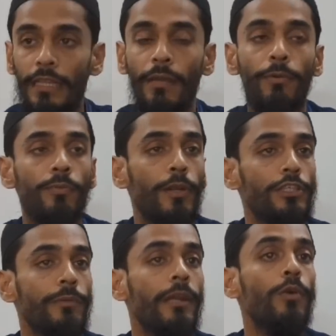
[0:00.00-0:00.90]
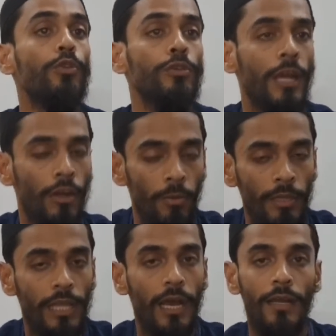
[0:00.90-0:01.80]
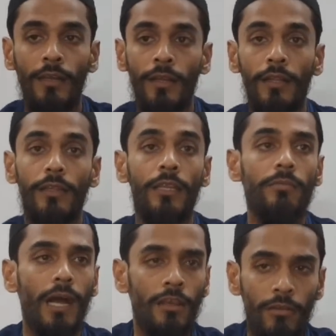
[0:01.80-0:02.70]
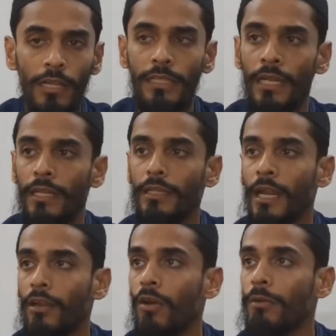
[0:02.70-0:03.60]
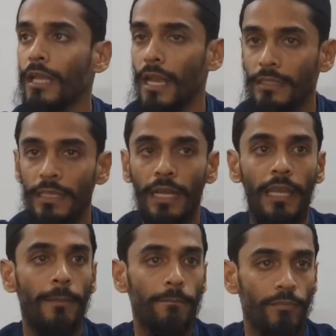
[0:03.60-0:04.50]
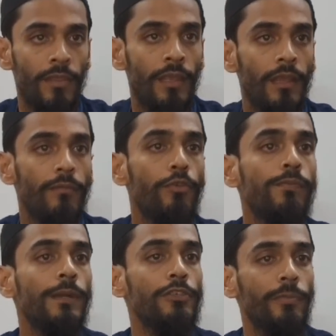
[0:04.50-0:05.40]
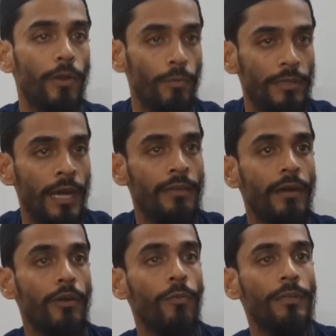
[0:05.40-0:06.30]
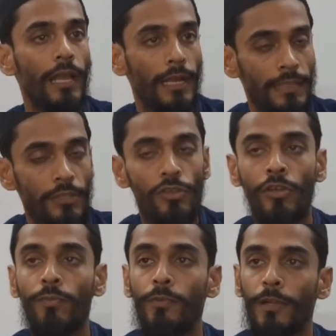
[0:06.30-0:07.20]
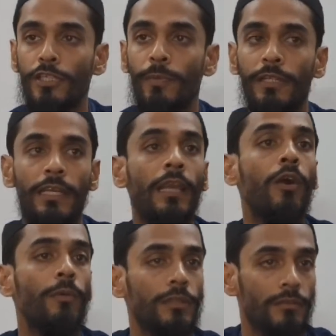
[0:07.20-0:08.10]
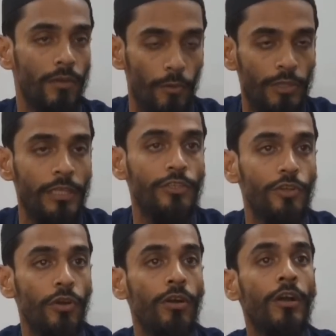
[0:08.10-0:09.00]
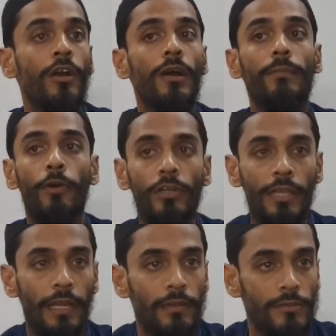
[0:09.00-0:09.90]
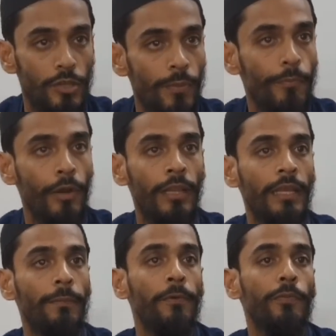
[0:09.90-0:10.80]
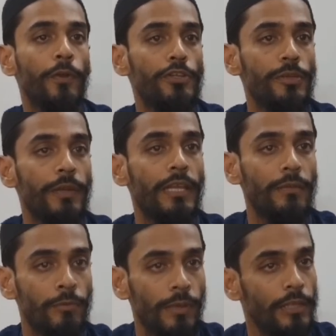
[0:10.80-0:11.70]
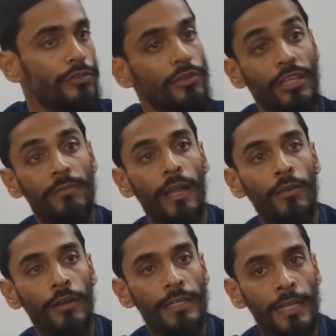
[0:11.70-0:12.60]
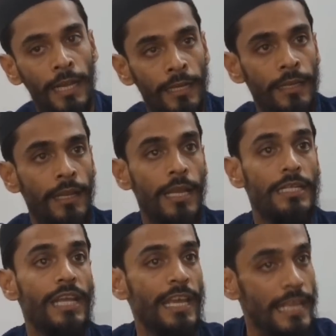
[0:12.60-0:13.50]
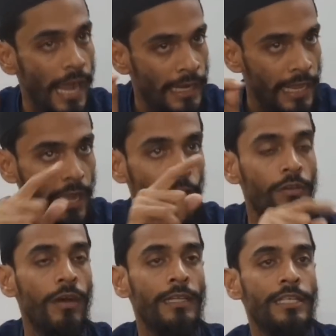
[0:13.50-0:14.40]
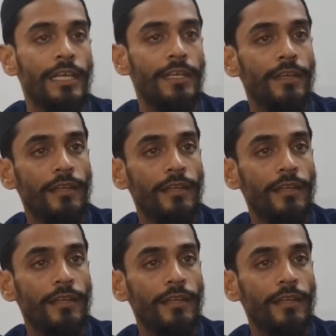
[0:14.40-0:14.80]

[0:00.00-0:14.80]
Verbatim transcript: দিক দিয়ে ফুরফুরা শরীফের কতটা ক্ষমতা তিনি ভালো করে জানেন তিনার ক্ষমতায় আসার আগে ফুরফুরা শরীফের অবদান বা ক্ষমতায় আসার জন্য ফুরফুরা শরীফের কী কী অবদান ছিল ভোটকে সুইপ করাতে ফুরফুরা শরীফের কী ভূমিকা ছিল তিনি ভালো করে জানেন সেই জায়গাটা এখনও আছে